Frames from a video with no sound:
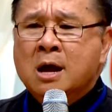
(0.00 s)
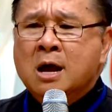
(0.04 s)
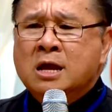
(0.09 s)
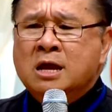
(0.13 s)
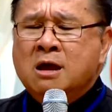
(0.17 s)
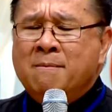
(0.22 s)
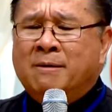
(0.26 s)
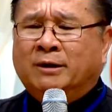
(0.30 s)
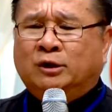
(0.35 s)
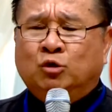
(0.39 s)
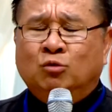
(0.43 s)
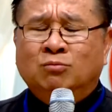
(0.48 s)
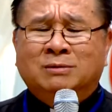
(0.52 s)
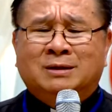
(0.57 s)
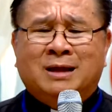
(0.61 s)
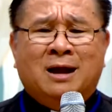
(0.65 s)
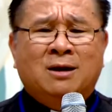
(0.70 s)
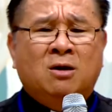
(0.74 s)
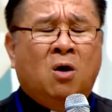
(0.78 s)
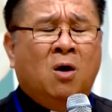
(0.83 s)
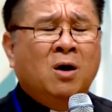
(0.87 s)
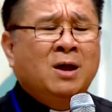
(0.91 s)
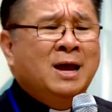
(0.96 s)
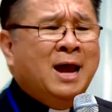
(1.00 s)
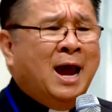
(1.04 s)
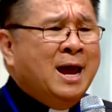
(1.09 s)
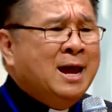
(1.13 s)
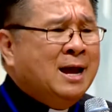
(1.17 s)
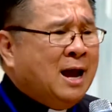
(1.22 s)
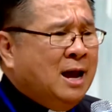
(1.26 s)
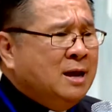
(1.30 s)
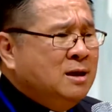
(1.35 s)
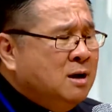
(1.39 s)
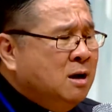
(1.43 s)
Nhưng mà chúng ta nói ngay
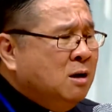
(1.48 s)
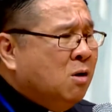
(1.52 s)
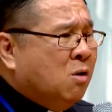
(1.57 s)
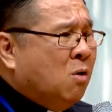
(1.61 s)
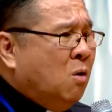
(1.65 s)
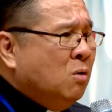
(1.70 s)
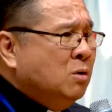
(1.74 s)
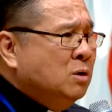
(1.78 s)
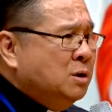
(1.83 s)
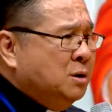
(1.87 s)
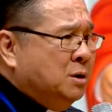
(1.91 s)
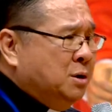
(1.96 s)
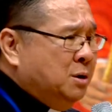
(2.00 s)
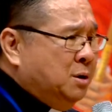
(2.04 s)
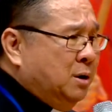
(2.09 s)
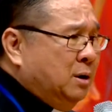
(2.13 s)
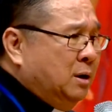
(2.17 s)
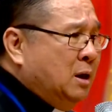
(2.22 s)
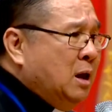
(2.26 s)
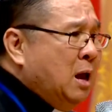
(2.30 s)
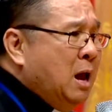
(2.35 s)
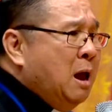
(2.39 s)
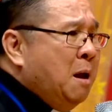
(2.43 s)
cả những con người